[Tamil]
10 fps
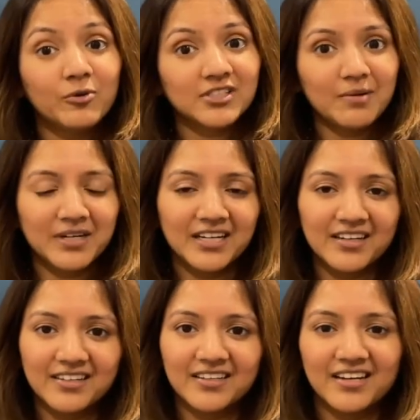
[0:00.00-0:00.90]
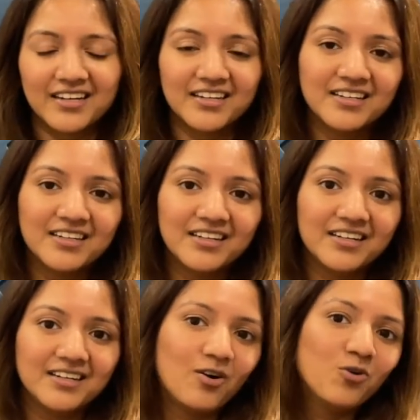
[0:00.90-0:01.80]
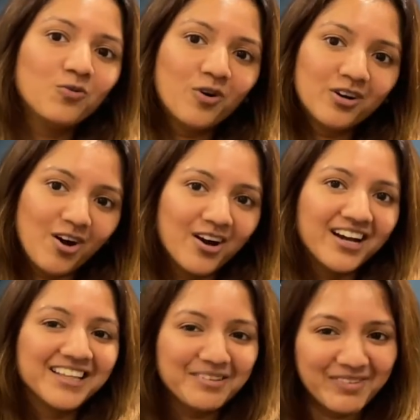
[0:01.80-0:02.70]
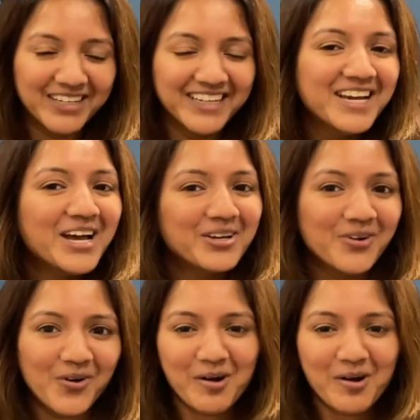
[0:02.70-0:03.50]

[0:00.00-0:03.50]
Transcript: போஸ்லாம் பண்ணிகிட்டு இருக்கிறாரு நின்றுட்டு டவுன் போட் டாக் அந்த மாதிரி மாதிரி யோகா